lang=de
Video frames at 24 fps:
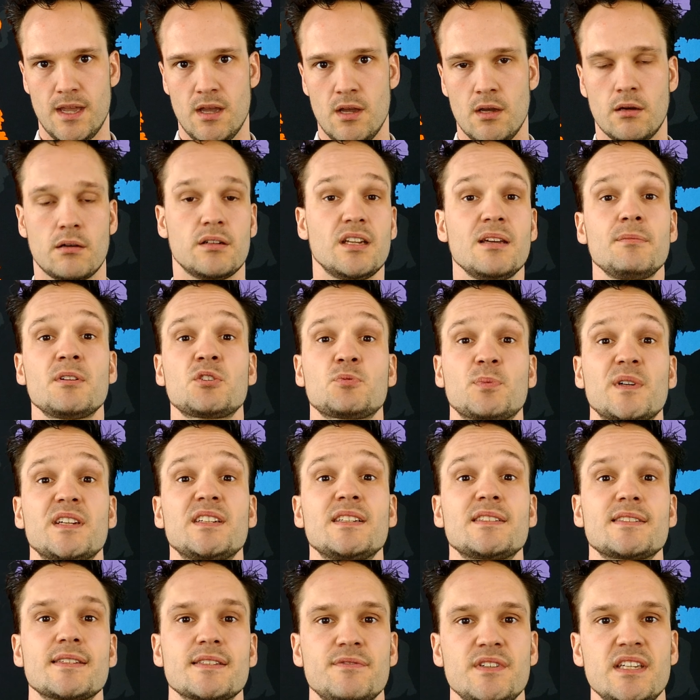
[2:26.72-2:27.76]
Und dementsprechend
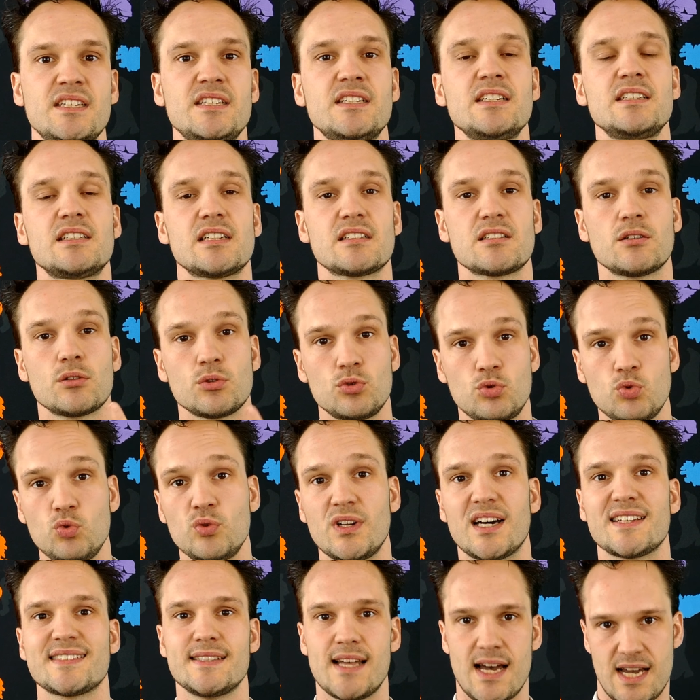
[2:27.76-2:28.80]
ist es wichtig, dass auch du
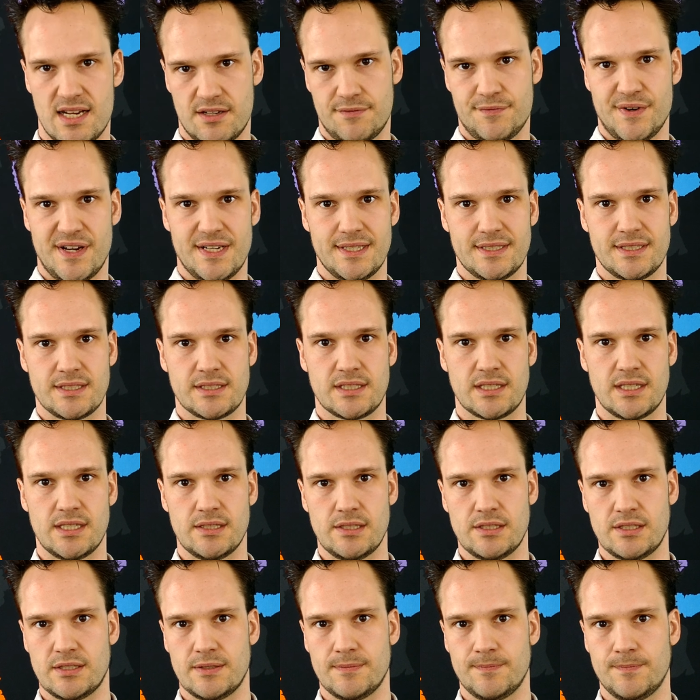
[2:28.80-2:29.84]
das nachweisen
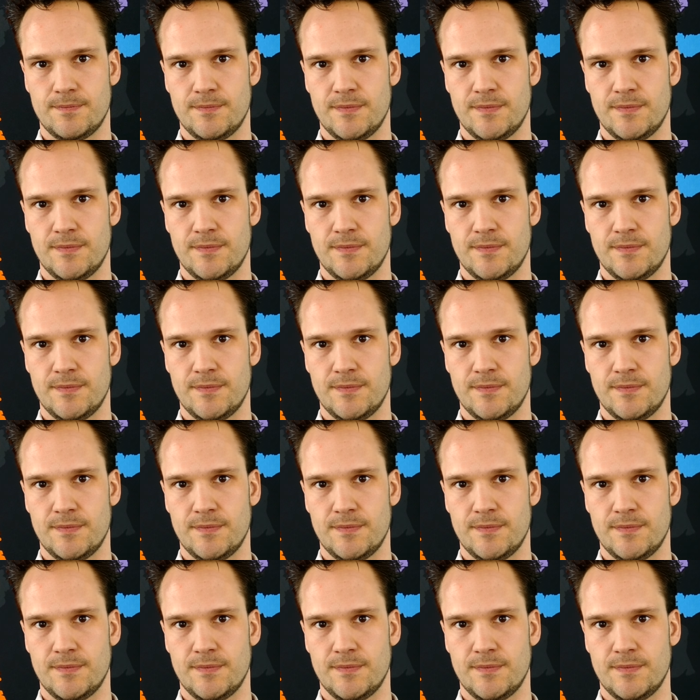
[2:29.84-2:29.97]
kannst.